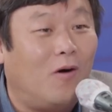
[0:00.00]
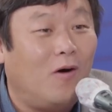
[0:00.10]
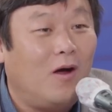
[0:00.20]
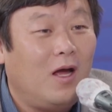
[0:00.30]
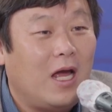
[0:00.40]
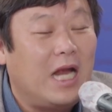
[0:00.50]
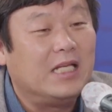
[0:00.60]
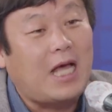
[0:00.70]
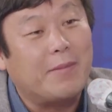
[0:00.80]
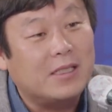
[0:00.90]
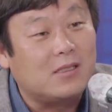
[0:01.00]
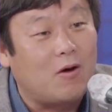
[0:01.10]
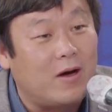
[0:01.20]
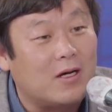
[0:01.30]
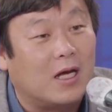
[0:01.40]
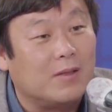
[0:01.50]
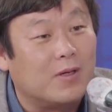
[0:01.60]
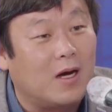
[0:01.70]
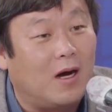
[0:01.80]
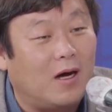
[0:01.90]
네. 엘리사베스라고 한 거
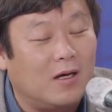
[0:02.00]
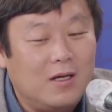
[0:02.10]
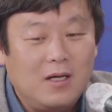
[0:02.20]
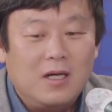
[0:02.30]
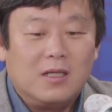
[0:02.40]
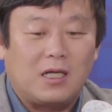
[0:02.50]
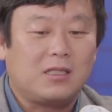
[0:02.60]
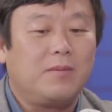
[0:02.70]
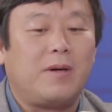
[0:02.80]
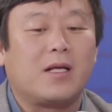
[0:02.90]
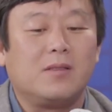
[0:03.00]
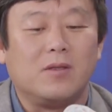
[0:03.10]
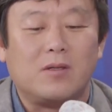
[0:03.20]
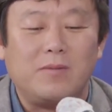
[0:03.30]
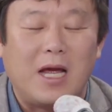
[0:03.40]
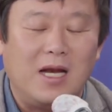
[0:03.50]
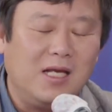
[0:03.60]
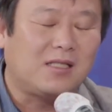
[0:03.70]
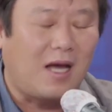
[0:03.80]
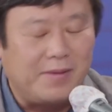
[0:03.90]
아닙니까? 그렇습니다. 다시 한 번 말하자면 여러분
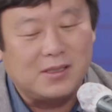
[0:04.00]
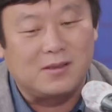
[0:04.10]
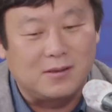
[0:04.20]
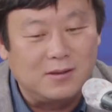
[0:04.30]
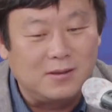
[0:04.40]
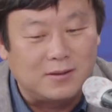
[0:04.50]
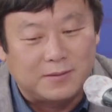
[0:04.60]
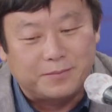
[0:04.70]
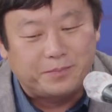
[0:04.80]
엘리사베스는